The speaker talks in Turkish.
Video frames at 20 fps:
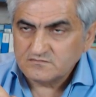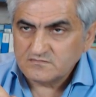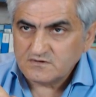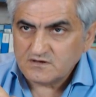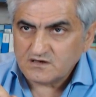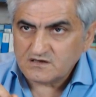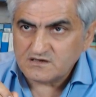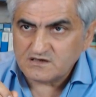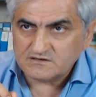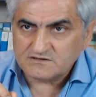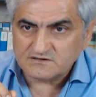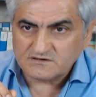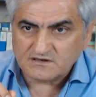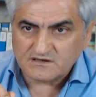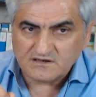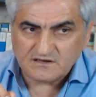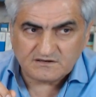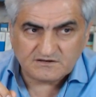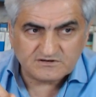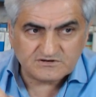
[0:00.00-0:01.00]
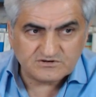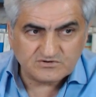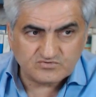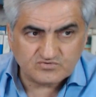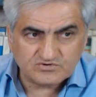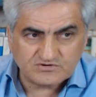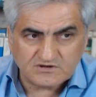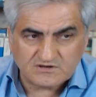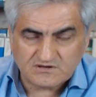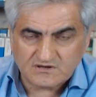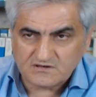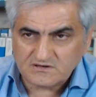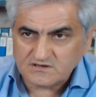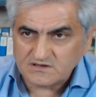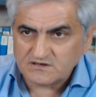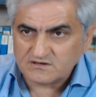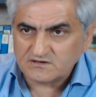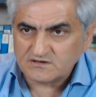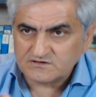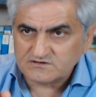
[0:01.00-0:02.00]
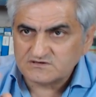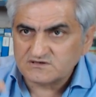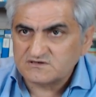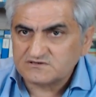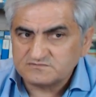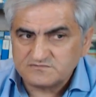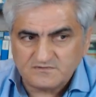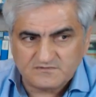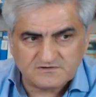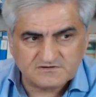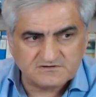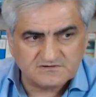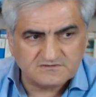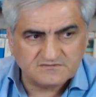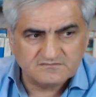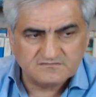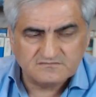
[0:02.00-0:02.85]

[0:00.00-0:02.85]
Hayatı kayan kişi üç ayda tekrar çalışmaya başladı.